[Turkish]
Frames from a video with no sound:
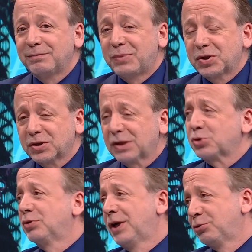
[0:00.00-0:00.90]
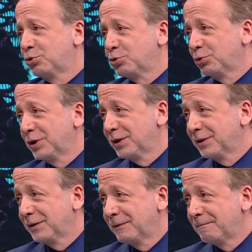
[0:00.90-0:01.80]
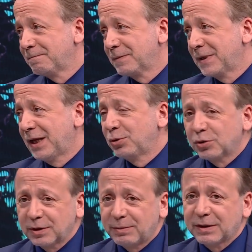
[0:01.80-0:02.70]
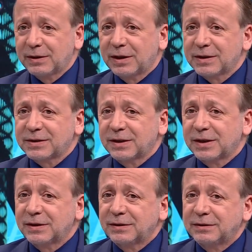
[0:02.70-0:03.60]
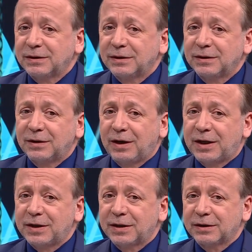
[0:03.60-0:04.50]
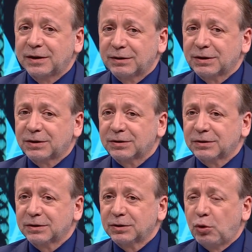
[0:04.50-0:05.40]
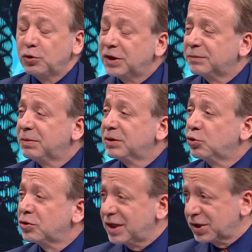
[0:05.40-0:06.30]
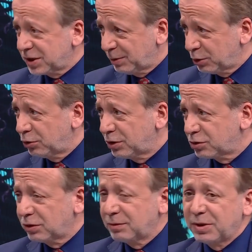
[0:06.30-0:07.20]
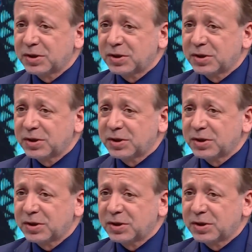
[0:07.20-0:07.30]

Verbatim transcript: Beşiktaş olağanüstü oynadı. Yani orada ben Galatasaray'ın hani evet e, oynatmadı, göz açtırmadı öyle söyleyeyim.